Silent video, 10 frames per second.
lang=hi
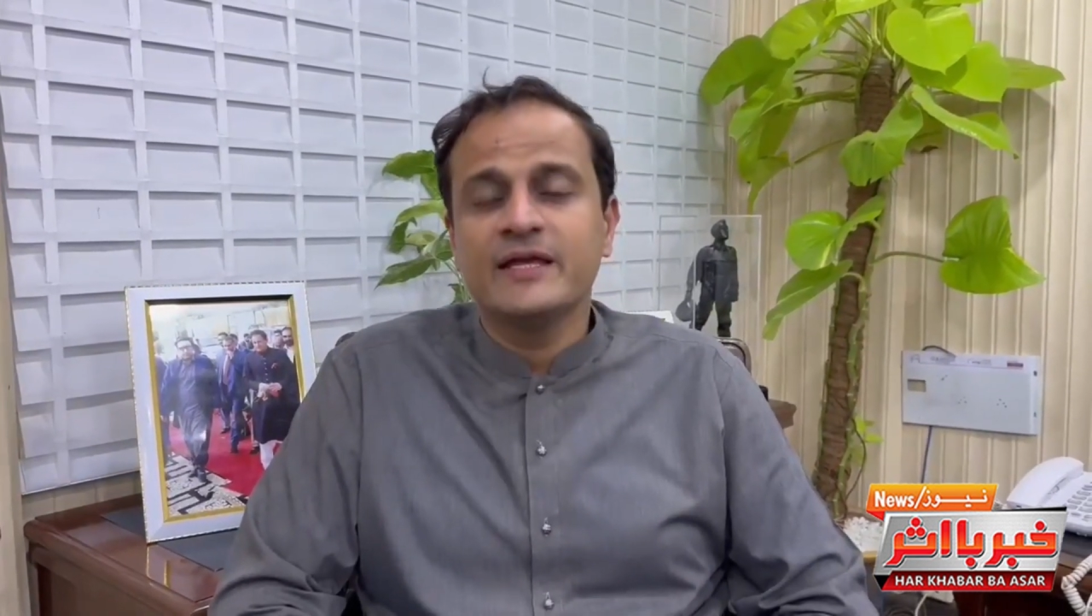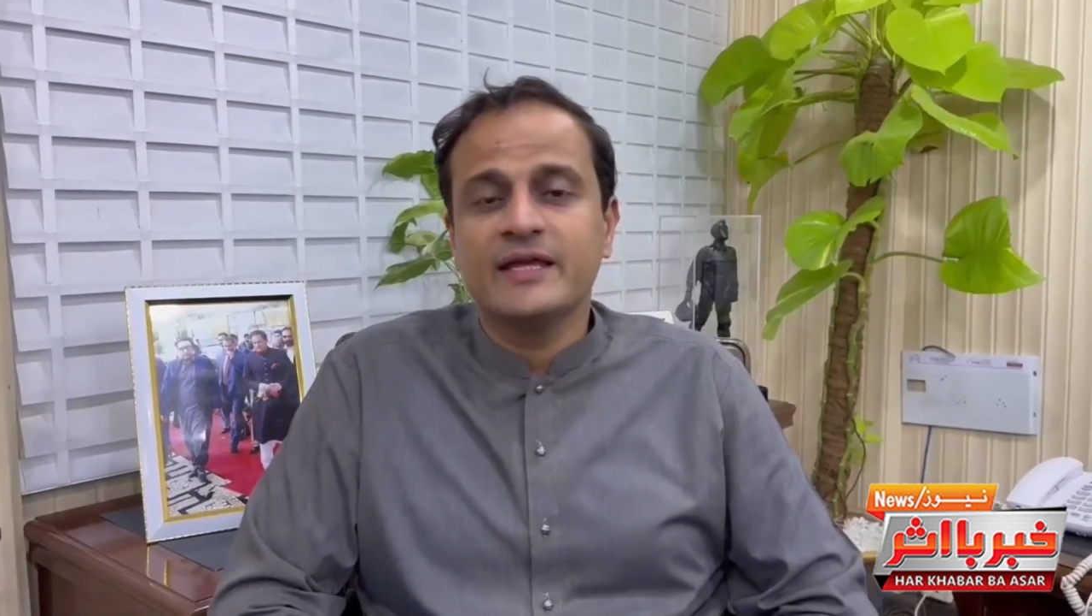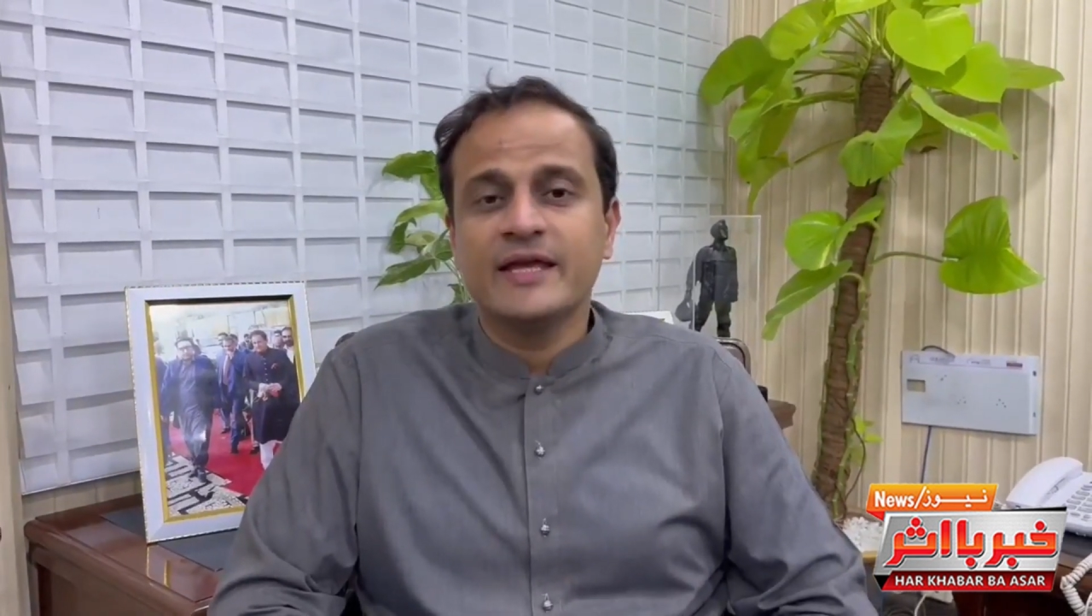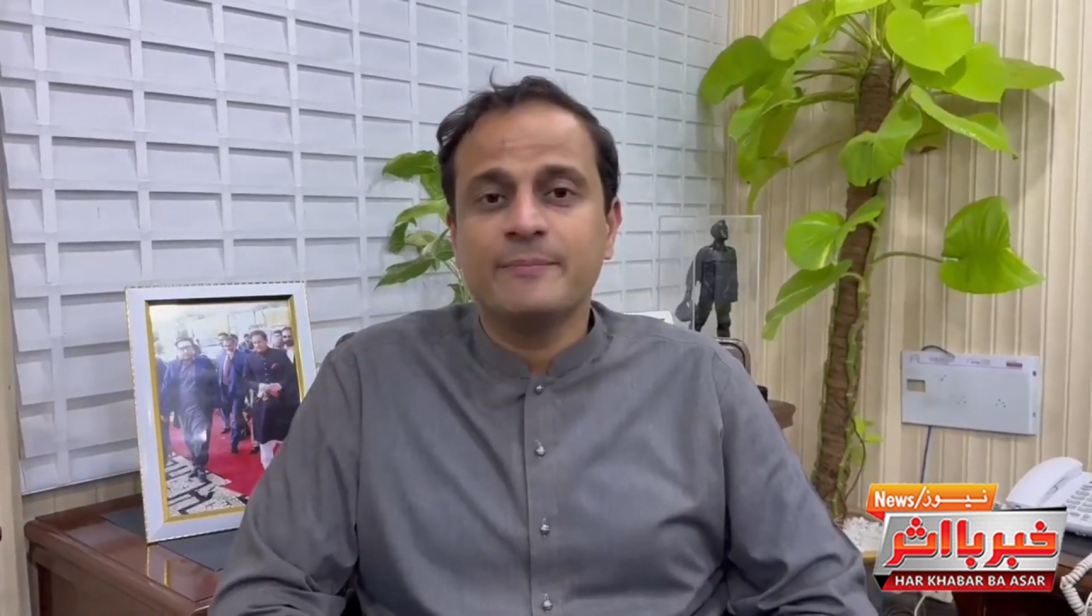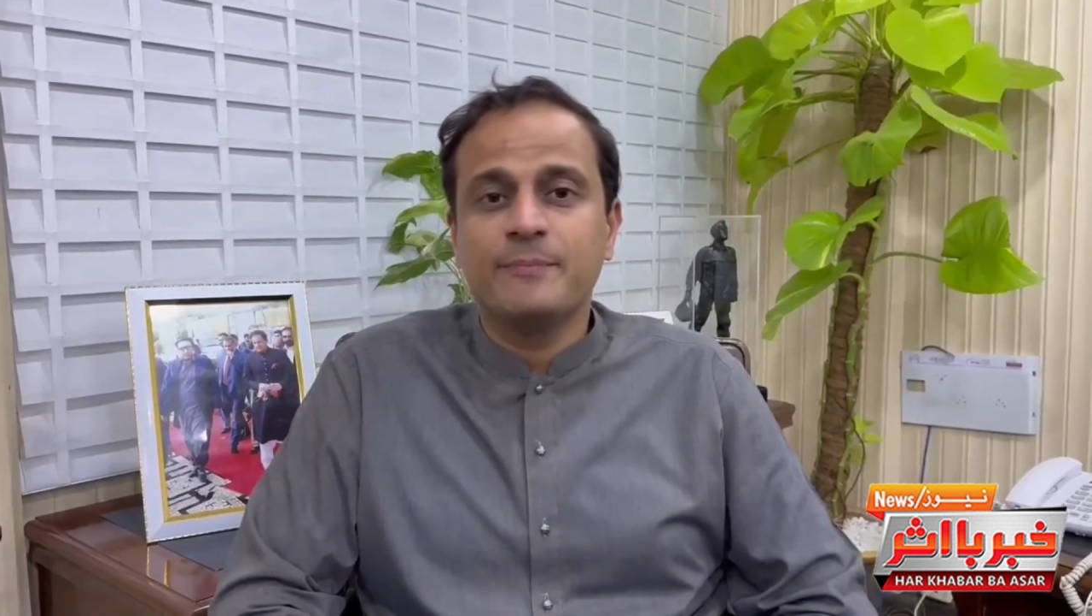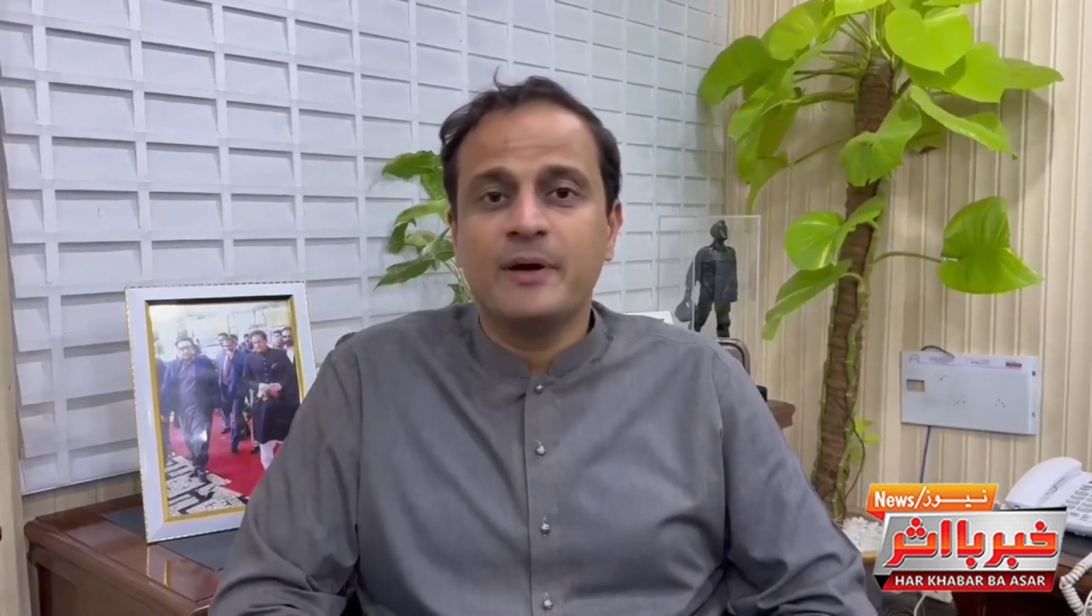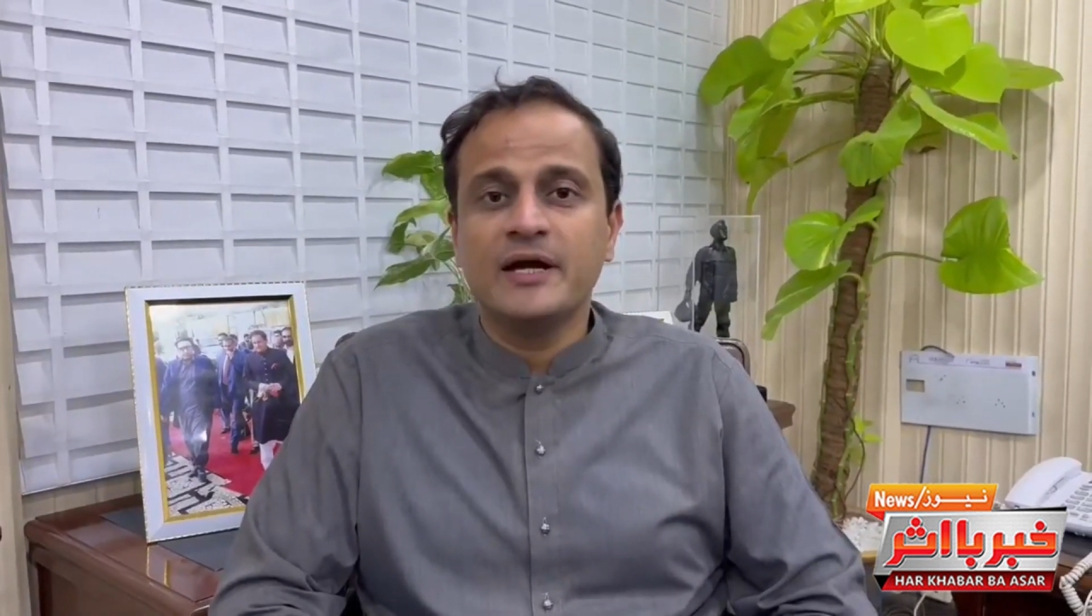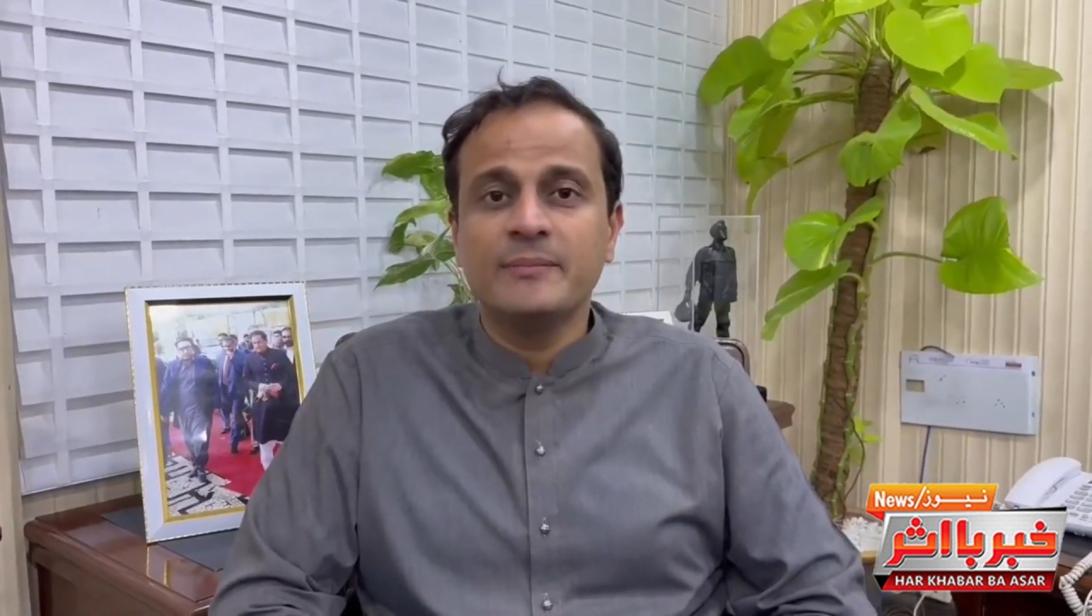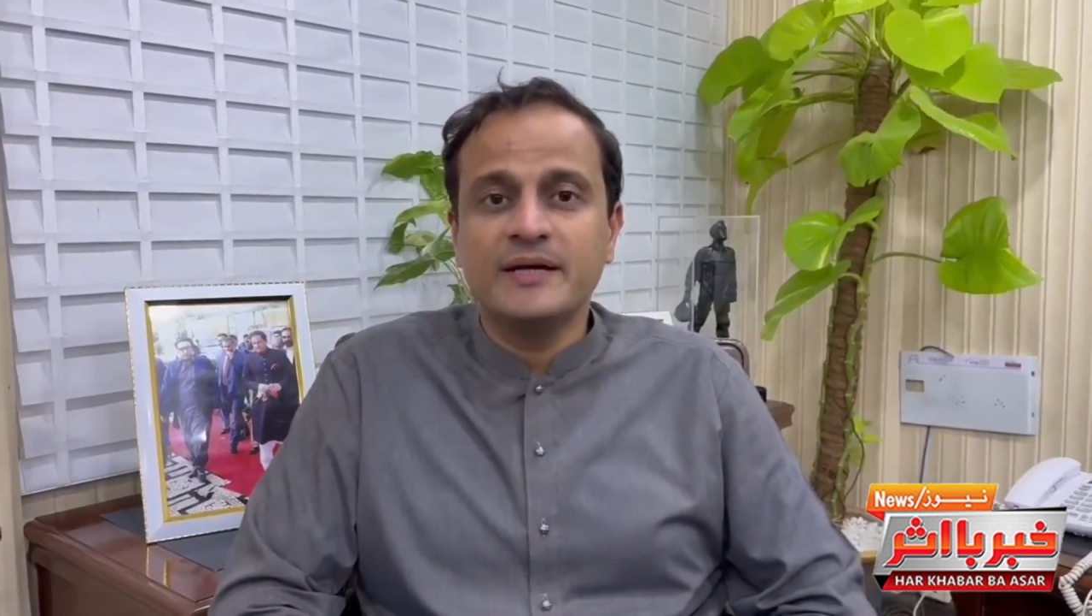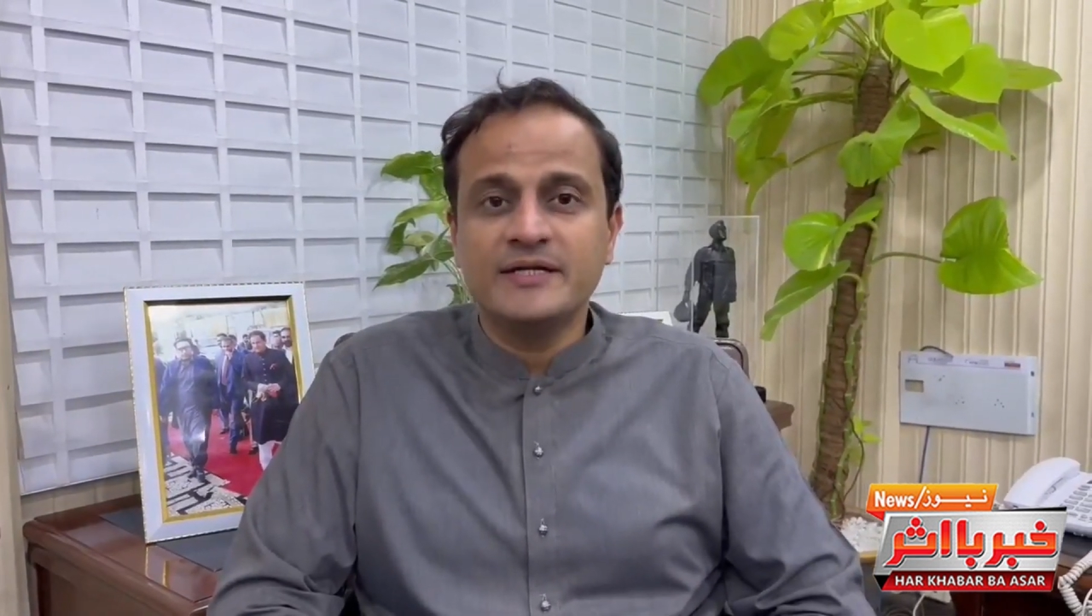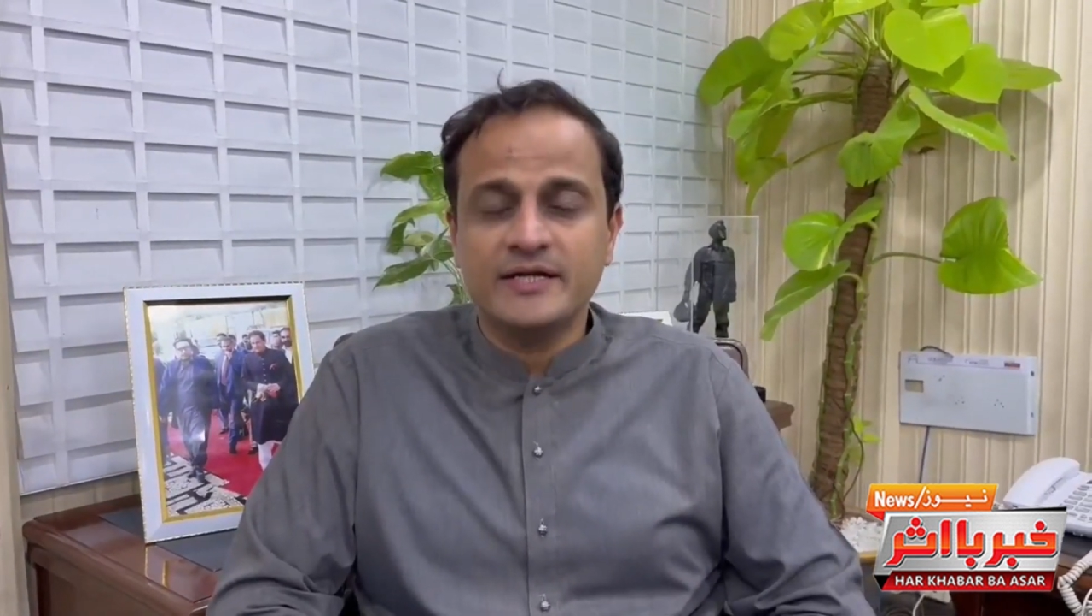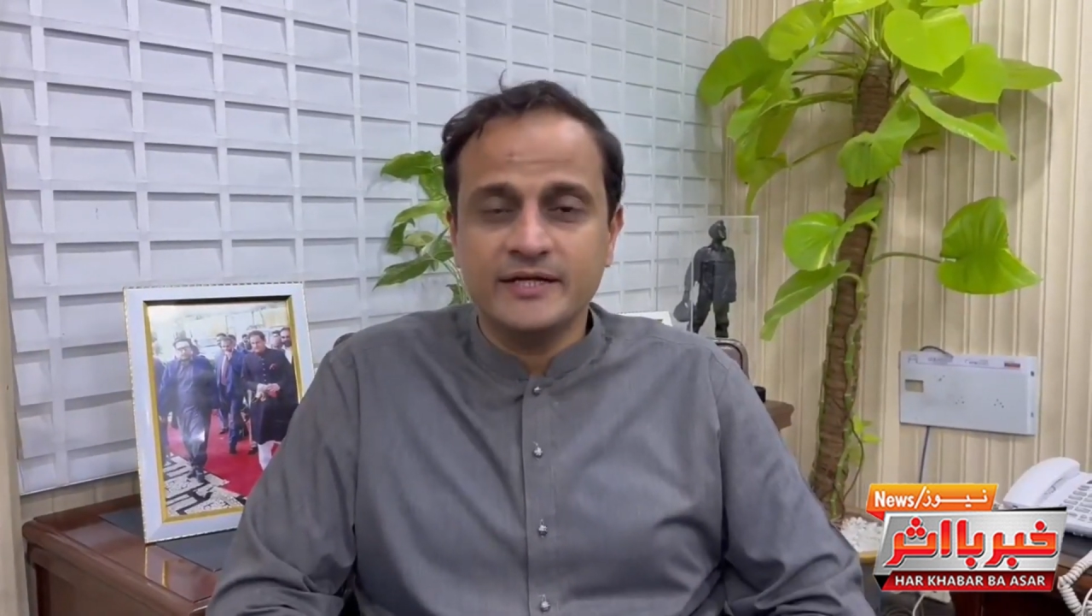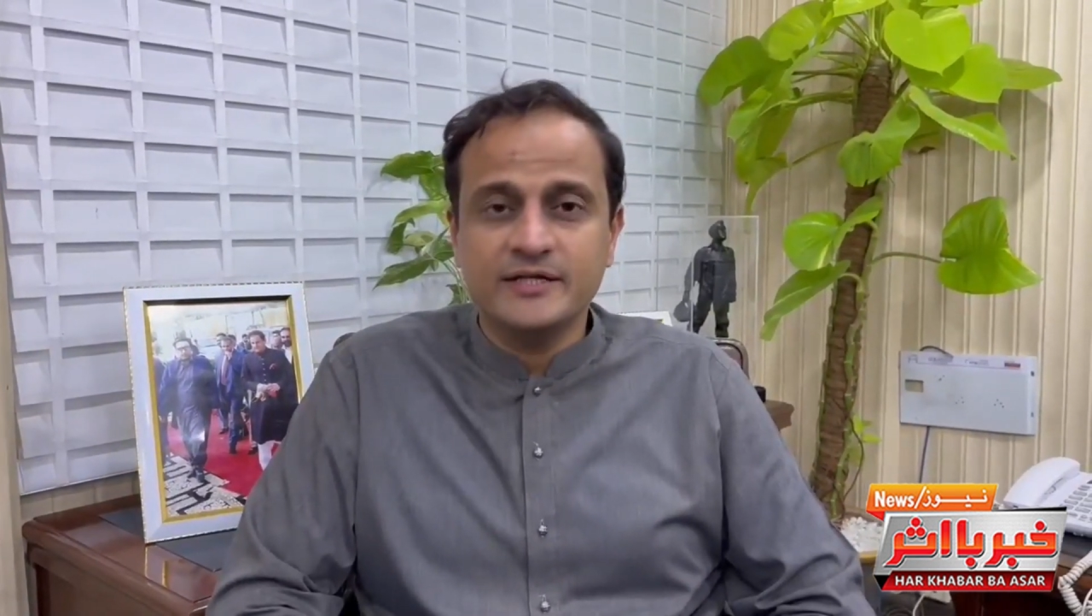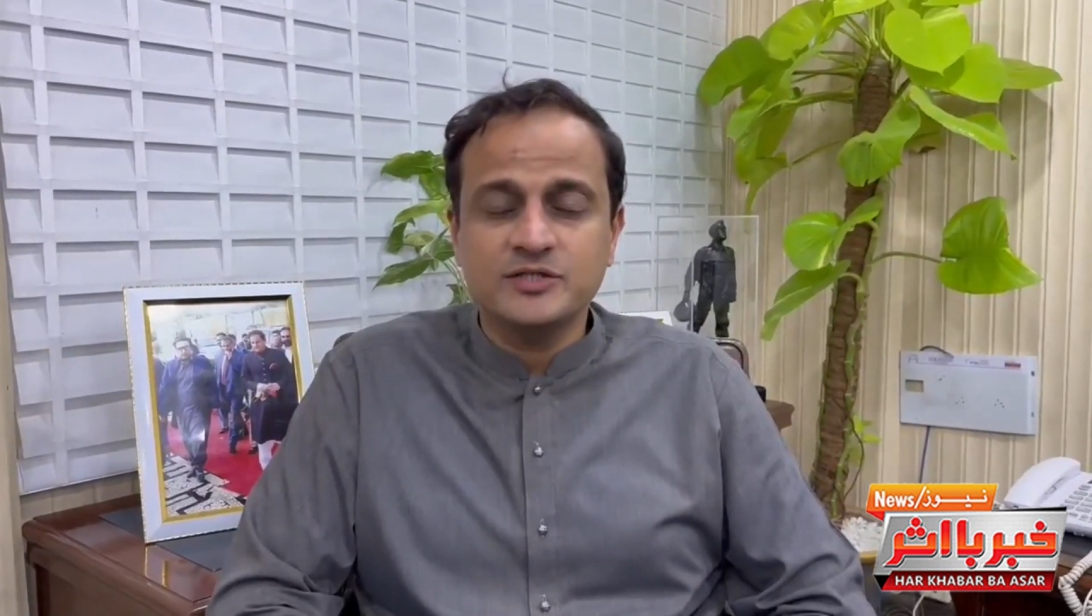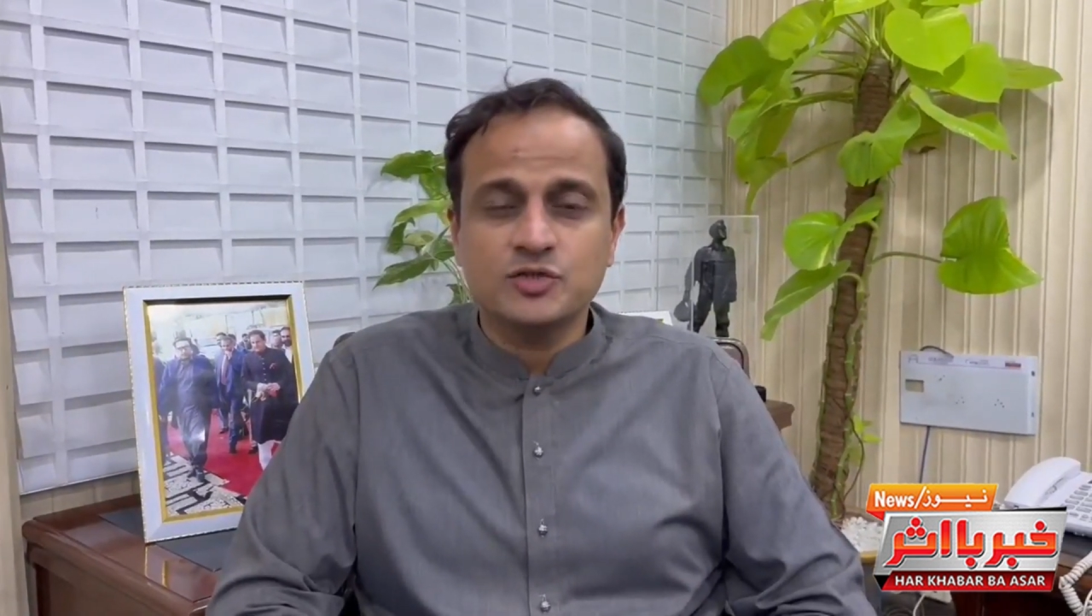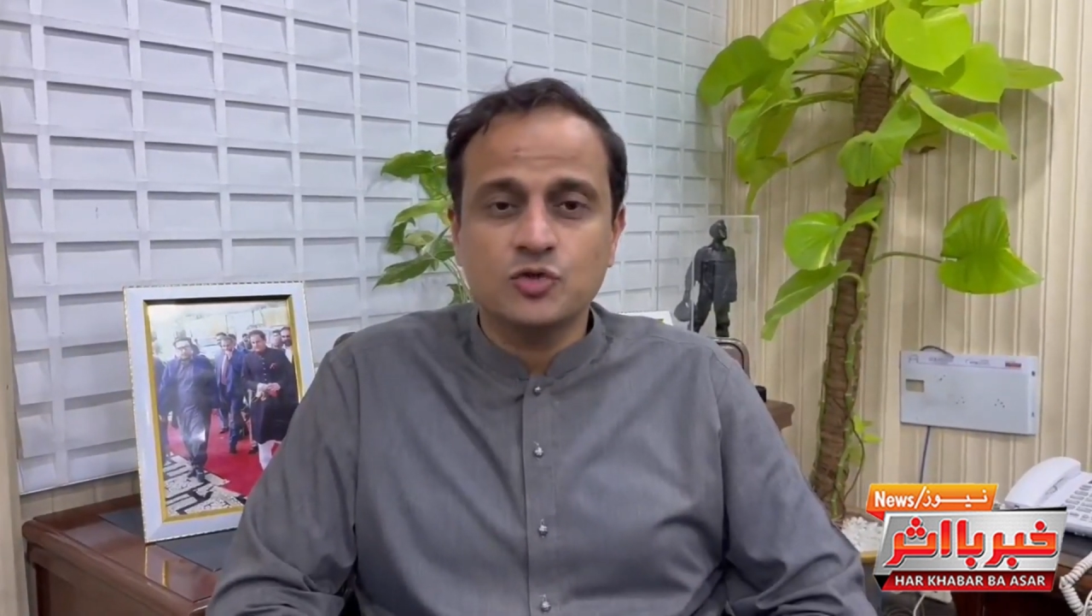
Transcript: कि पार्लियामेंटेरियंस